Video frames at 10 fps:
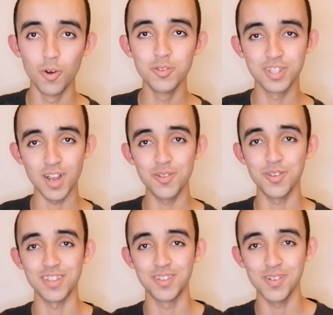Un
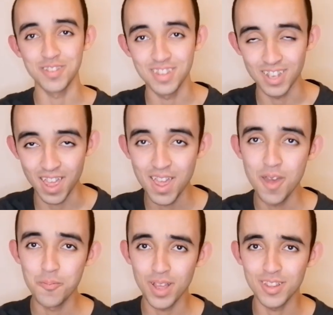saluto a
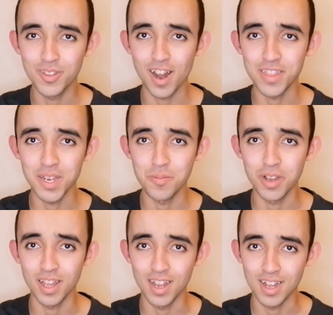tutti, bentornati nel
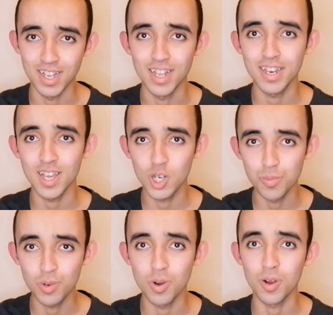mio canale,
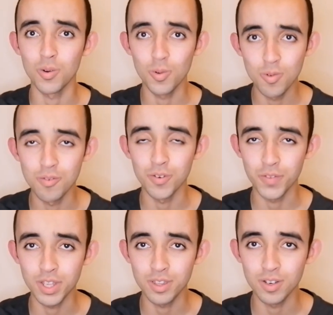rieccomi qua con un nuovo
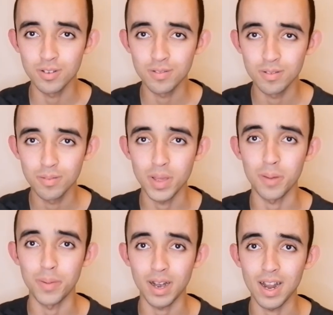video
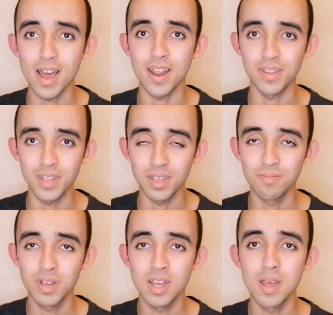per parlare
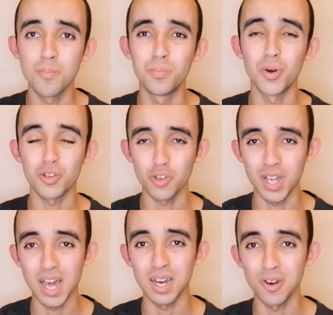di
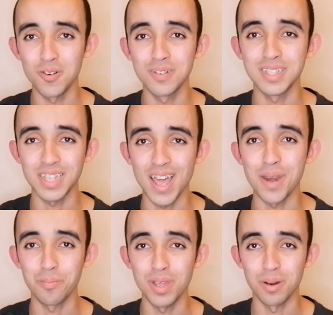
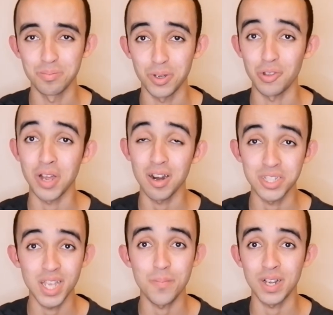Portogallo-Serbia.
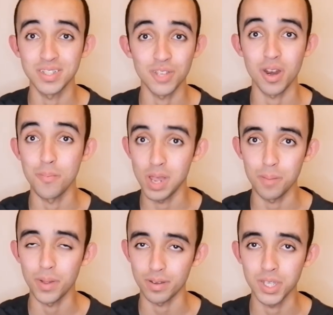Portogallo-Serbia che è stata una
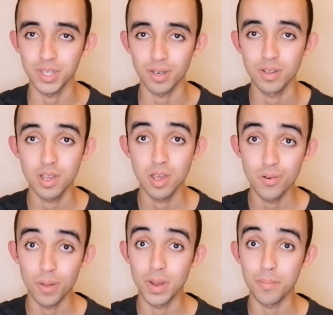bella partita,
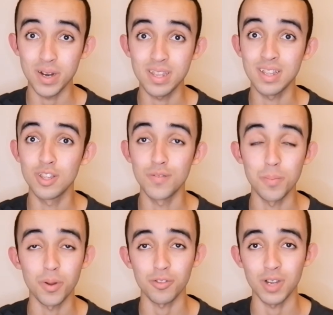una bella partita dove
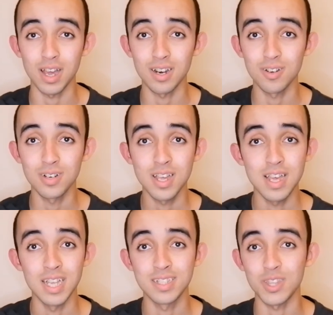il Portogallo
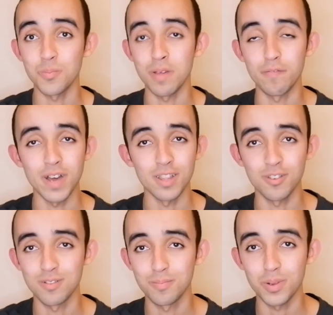è stato
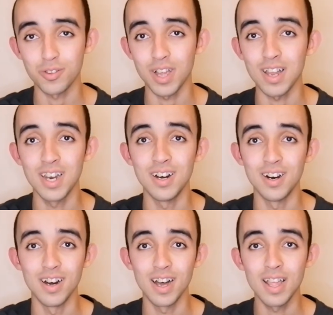beffato.
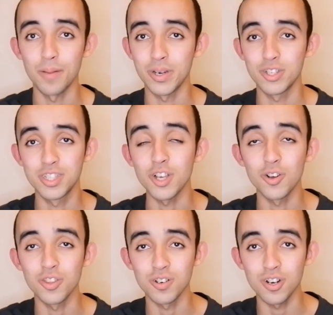Portogallo ha preso il
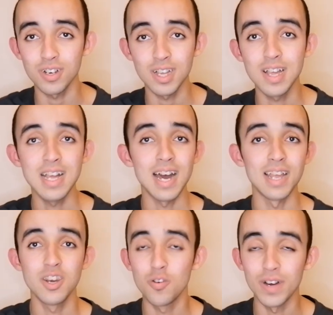secondo gol
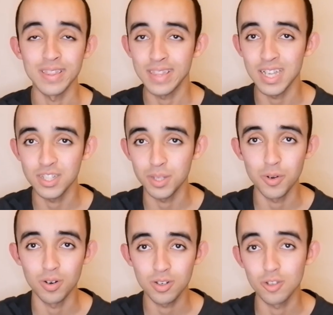al
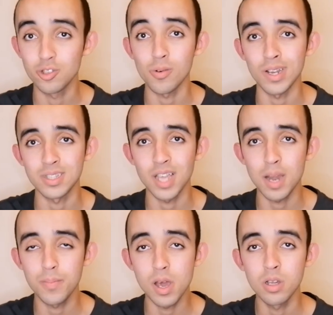novantesimo contro una
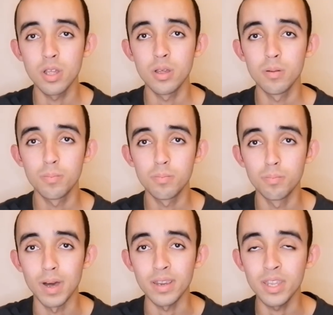Serbia
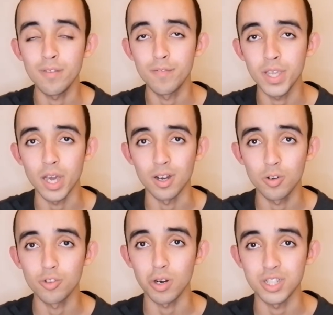magnifica,
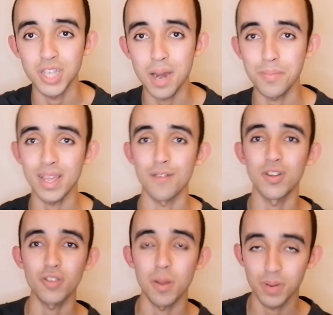contro una Serbia che ha
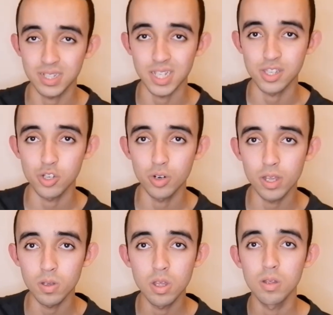fatto una
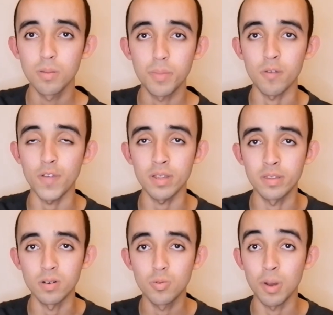prestazione
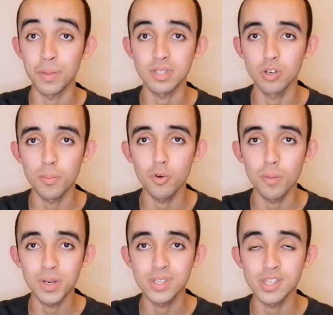perfetta, una, pre una,
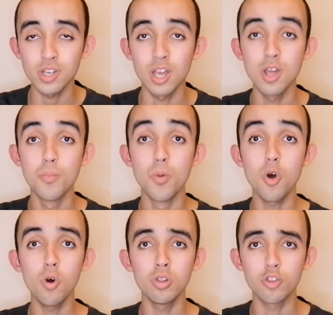una prestazione
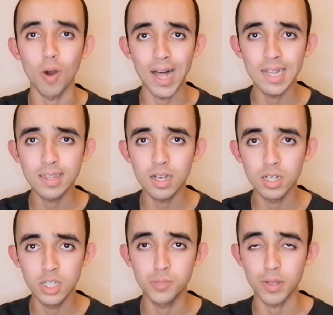molto
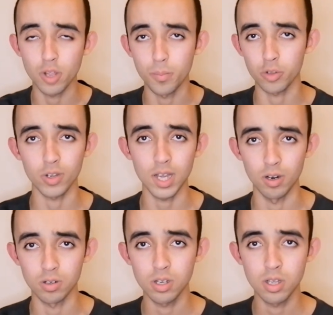alta rispetto al
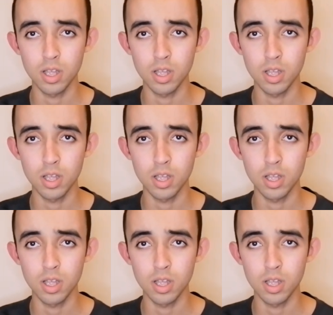Portogallo.